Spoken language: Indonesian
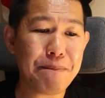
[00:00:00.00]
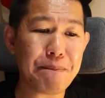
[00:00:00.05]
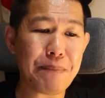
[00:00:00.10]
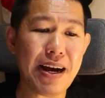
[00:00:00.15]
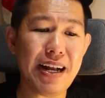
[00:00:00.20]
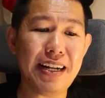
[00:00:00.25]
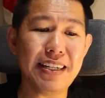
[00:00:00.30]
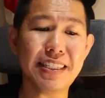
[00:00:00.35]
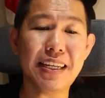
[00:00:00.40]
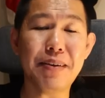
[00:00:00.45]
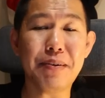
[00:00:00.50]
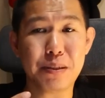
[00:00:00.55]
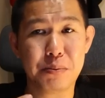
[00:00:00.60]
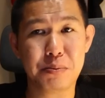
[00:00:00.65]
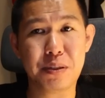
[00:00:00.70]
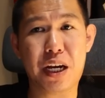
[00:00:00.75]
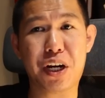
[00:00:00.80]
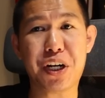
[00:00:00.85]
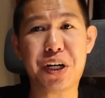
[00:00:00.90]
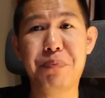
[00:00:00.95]
Paul dia masih
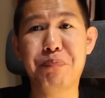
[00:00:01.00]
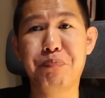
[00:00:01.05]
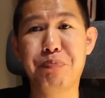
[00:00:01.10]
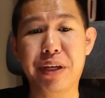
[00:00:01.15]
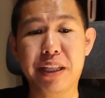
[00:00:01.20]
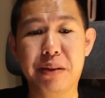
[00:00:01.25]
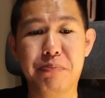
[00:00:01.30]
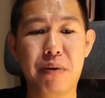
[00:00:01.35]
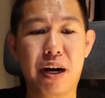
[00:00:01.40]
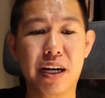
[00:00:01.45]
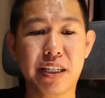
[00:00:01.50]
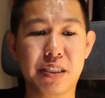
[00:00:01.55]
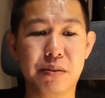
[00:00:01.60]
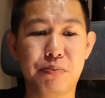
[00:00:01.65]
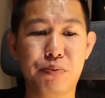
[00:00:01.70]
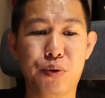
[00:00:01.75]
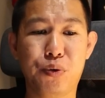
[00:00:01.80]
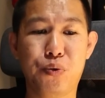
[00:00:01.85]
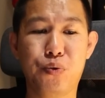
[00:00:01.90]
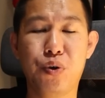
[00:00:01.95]
bisa compete banget sih
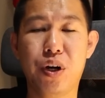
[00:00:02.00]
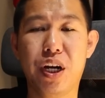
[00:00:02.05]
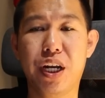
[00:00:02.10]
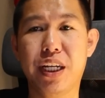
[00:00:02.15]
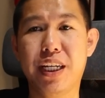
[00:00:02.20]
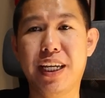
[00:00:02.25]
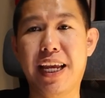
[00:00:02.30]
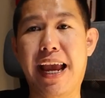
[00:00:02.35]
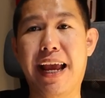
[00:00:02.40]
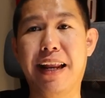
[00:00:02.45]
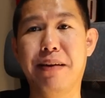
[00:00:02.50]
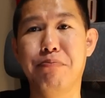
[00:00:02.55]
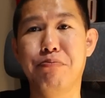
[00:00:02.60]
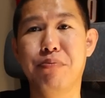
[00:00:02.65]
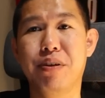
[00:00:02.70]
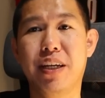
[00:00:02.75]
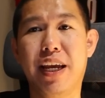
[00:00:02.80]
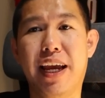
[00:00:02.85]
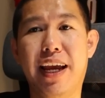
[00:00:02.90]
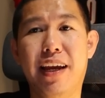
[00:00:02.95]
menurut gue di
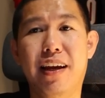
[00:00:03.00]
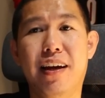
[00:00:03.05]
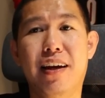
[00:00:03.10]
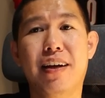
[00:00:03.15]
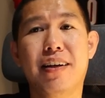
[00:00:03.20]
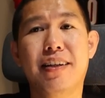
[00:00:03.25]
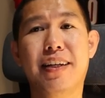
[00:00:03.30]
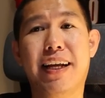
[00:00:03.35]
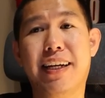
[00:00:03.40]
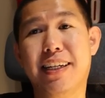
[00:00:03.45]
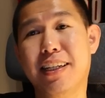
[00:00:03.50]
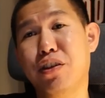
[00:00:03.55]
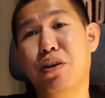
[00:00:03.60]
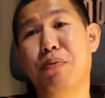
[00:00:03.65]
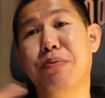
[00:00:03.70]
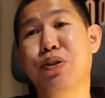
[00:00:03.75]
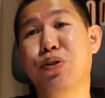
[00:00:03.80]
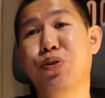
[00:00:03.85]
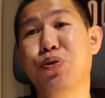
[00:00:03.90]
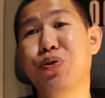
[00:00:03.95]
NBA dan kita
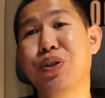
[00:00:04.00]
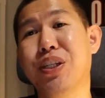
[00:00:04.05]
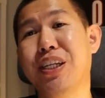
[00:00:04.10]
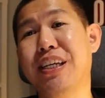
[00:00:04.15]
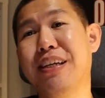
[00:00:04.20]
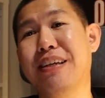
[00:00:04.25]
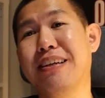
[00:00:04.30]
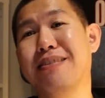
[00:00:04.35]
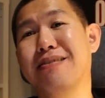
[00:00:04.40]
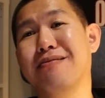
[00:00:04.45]
juga masih nungguin nih